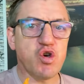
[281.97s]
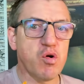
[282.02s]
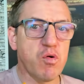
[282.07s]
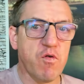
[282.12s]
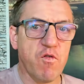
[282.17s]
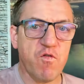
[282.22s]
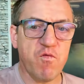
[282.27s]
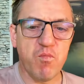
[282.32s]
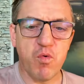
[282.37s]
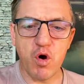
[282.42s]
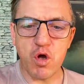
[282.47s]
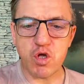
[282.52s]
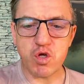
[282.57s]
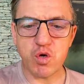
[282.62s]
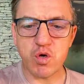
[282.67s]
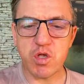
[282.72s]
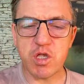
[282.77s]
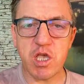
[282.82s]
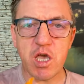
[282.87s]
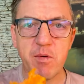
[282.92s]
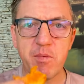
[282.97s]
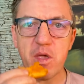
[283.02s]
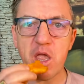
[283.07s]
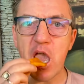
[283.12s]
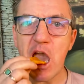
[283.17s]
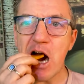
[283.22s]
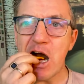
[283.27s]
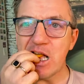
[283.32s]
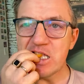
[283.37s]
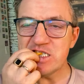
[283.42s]
а еще в большую
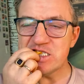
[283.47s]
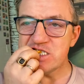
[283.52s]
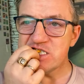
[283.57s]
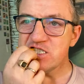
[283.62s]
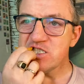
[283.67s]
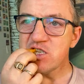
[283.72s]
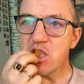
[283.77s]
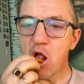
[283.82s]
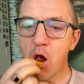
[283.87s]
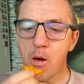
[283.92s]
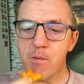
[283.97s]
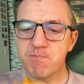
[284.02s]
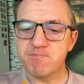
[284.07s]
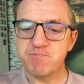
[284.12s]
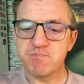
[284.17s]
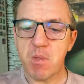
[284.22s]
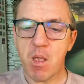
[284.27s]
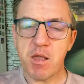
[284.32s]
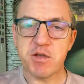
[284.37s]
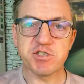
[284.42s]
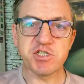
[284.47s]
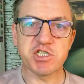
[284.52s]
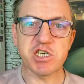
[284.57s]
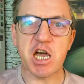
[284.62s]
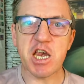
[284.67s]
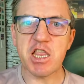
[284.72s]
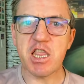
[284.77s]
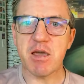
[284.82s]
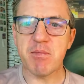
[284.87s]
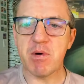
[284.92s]
степень
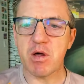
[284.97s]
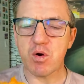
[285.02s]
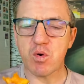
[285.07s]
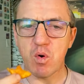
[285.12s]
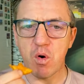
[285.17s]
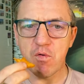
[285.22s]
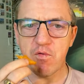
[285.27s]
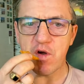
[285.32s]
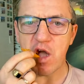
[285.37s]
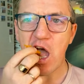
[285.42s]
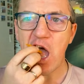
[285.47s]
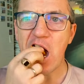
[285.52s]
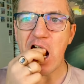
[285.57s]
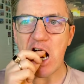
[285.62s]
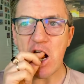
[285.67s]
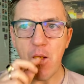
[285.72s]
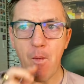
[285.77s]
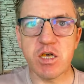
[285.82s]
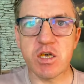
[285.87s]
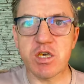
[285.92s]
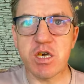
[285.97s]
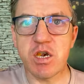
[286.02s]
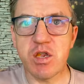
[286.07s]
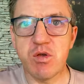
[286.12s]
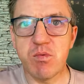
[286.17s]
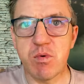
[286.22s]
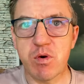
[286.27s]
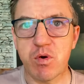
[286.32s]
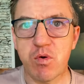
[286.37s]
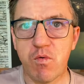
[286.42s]
жареная морковка. Ела
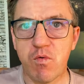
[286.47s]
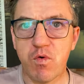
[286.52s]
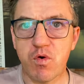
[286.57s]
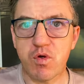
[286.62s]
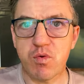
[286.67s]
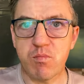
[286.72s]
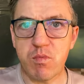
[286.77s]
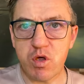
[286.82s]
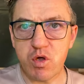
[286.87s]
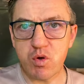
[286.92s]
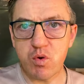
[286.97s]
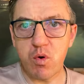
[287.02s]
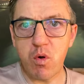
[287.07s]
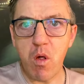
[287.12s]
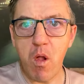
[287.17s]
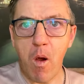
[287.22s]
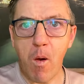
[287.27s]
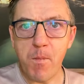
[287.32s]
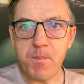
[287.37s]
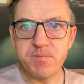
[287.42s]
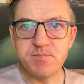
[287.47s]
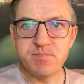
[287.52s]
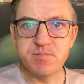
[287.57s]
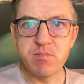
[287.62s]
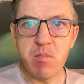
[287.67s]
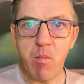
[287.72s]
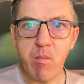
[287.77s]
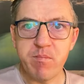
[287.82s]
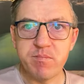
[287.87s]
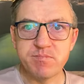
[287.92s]
жареную морковку большую?
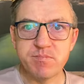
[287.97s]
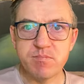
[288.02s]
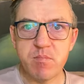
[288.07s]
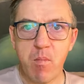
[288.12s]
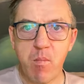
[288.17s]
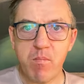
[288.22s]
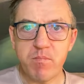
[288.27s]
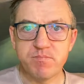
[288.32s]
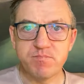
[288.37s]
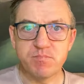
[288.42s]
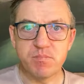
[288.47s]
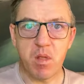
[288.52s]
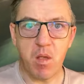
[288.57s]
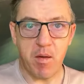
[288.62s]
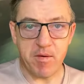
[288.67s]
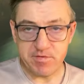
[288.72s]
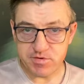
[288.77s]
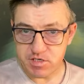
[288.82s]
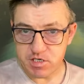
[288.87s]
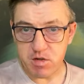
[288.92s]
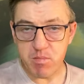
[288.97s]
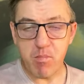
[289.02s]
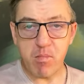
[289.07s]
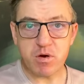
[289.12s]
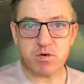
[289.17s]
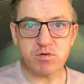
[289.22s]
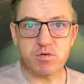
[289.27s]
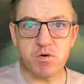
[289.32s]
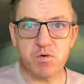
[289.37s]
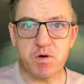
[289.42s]
Да.
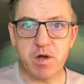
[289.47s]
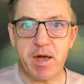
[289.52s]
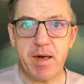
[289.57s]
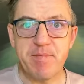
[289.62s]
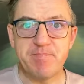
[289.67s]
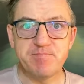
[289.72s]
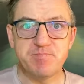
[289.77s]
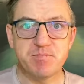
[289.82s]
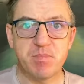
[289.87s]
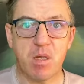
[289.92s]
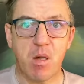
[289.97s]
Вот, морковка.